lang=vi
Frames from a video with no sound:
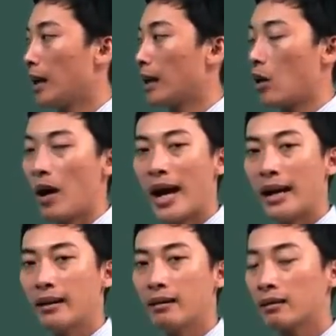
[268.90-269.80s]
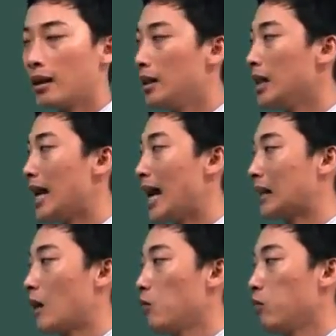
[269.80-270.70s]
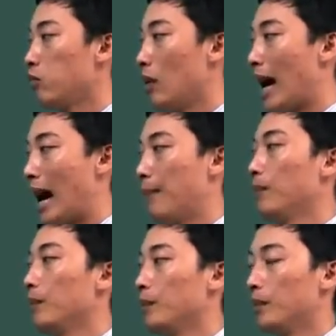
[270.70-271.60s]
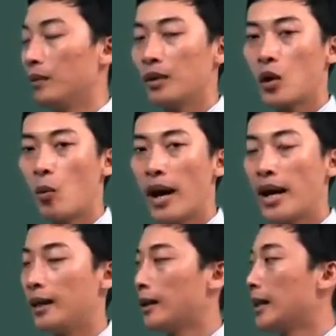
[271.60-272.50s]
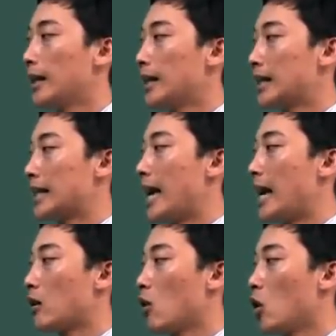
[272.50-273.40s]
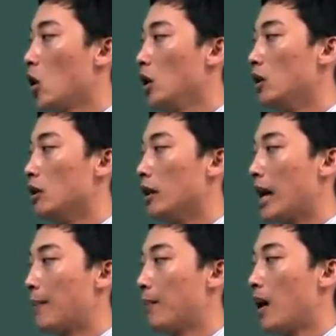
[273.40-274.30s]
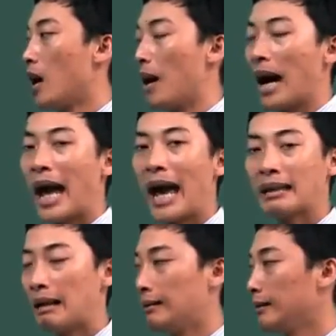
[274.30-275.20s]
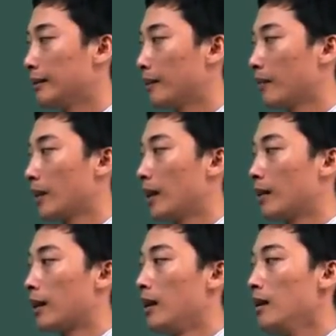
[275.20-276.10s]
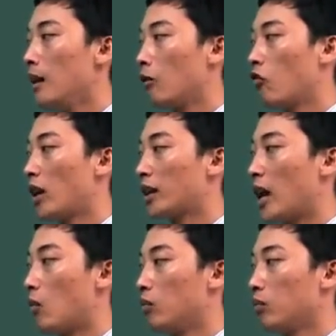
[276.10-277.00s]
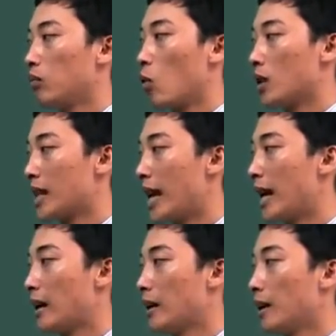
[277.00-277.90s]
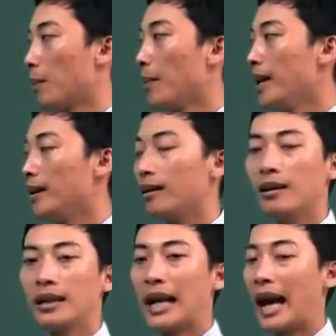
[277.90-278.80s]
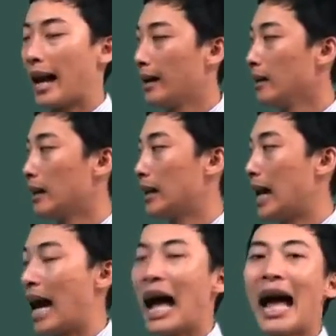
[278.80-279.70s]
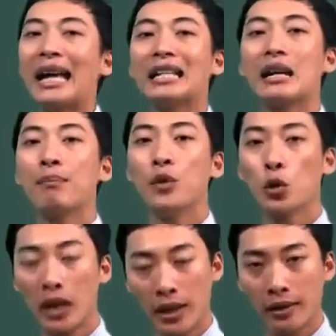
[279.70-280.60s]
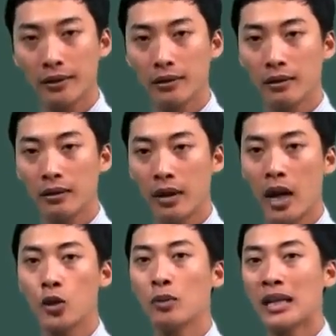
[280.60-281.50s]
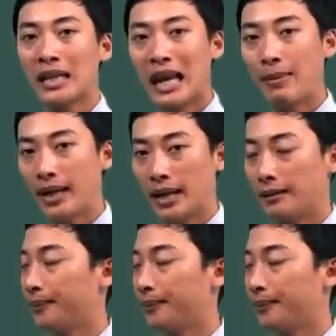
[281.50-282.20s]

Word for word: Câu A, tính gia tốc hãm. Câu B, xe có khối lượng M bằng hai tấn. Tính lực phát động của xe, biết lực cản là hai trăm Newton. À, chúng ta sẽ giải bài này.